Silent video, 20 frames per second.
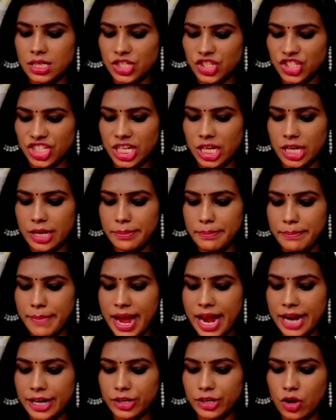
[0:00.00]
स्टे
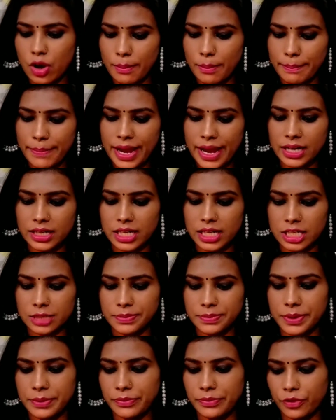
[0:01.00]
मैट कॉम्पैक्ट
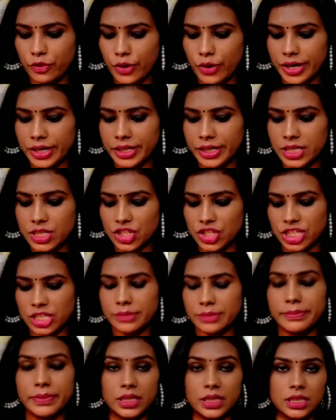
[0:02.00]
इसके ट्वेंटी
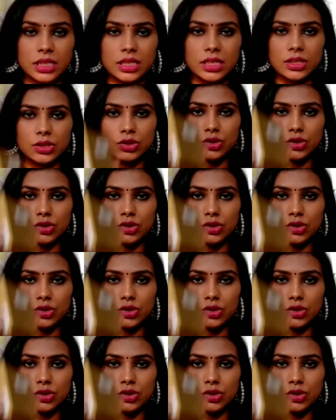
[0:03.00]
सी बटर